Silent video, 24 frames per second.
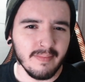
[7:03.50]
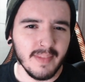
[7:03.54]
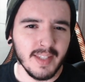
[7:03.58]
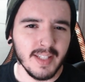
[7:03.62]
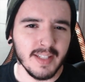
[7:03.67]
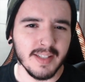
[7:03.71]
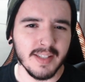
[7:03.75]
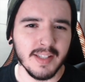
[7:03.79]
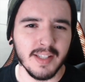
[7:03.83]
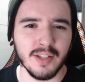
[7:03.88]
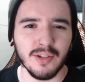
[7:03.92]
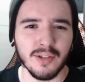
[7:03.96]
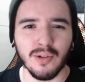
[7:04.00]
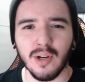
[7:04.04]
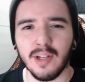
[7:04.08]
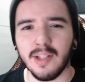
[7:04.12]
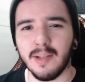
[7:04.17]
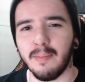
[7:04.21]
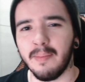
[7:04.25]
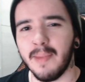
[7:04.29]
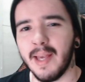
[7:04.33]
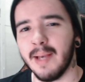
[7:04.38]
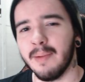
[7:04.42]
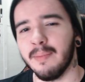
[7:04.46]
se
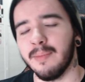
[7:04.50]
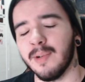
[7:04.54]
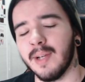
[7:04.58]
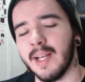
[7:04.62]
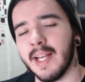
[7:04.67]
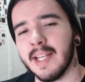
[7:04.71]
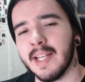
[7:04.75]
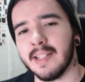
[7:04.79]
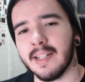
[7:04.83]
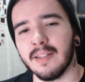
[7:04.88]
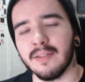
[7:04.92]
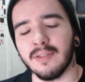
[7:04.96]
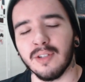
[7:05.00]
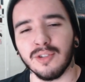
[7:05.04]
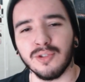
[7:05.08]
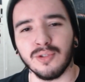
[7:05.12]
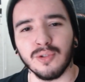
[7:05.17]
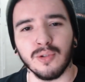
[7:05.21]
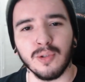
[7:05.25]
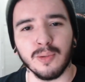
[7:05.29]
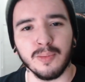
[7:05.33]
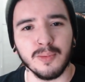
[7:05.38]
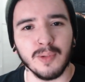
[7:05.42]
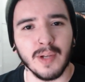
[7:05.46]
torne membro, entra no
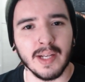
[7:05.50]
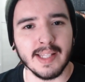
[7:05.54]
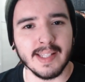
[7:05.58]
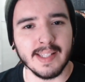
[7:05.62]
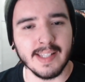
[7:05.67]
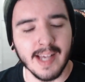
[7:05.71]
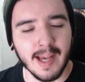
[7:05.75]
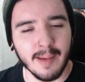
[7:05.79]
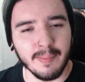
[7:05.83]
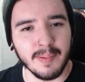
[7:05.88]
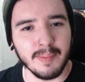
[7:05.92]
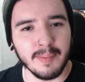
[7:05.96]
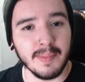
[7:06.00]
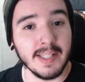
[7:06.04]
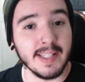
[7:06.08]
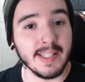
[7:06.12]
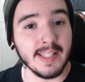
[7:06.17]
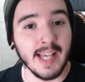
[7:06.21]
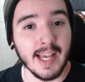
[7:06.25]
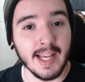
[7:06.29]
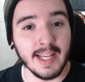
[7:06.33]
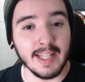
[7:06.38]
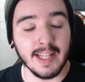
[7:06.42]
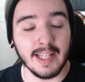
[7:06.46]
nosso grupo do WhatsApp, me
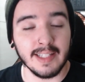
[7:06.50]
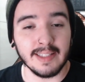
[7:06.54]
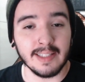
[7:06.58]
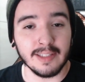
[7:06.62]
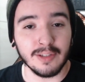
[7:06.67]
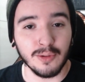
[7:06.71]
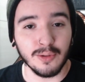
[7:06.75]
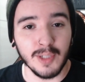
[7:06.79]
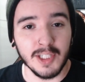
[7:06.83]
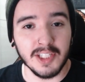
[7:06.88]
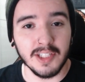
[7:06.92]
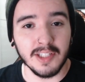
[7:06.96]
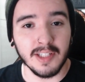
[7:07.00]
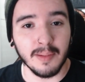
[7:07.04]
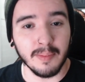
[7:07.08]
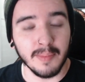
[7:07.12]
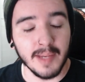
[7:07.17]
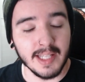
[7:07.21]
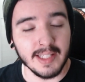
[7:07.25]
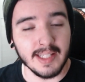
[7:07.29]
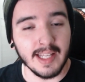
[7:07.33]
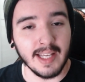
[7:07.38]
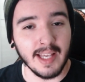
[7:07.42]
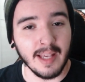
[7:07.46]
segue lá na Twitch
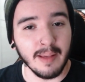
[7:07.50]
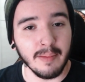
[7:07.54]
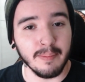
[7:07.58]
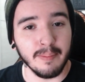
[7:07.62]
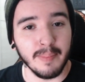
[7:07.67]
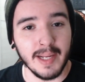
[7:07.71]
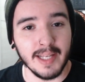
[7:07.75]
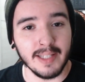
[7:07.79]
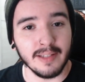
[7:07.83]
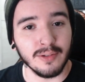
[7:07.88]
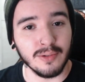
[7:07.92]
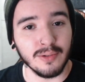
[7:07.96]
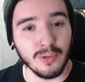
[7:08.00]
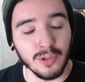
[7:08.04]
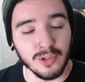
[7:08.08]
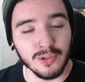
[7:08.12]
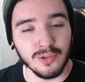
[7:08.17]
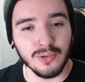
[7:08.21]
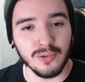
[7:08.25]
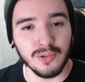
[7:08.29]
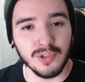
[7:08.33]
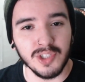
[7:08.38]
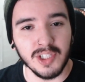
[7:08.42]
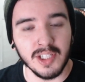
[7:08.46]
também, tem gameplay
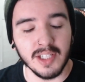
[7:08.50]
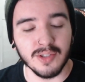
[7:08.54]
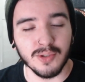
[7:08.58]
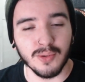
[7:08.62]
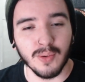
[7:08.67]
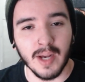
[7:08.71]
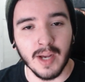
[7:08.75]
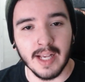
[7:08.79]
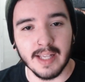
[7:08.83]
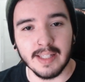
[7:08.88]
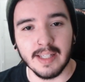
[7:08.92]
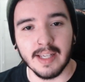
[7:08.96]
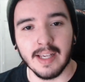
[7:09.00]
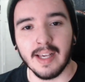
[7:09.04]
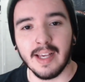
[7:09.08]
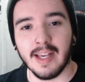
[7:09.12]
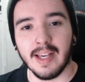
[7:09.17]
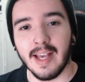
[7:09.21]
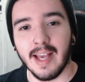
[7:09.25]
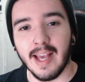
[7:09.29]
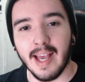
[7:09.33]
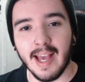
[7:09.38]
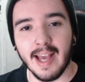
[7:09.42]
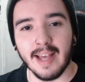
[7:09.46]
todos os dias quase.
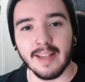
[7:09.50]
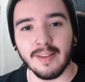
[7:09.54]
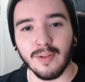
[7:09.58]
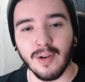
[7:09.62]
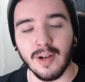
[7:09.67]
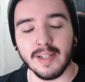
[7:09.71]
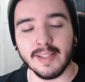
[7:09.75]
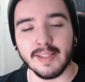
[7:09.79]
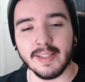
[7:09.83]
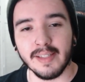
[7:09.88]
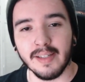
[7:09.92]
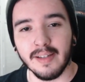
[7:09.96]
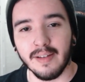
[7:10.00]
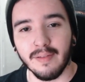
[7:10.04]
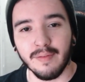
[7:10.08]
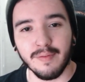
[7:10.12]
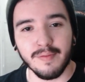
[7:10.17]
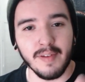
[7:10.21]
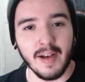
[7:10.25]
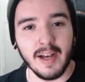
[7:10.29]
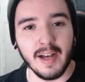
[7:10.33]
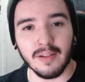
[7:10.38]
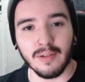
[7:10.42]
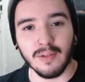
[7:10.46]
É nós,
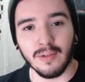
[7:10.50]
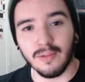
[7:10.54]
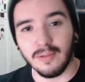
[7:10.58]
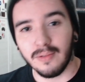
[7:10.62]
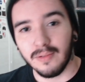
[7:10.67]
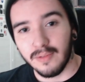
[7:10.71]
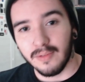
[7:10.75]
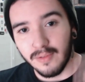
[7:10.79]
falou,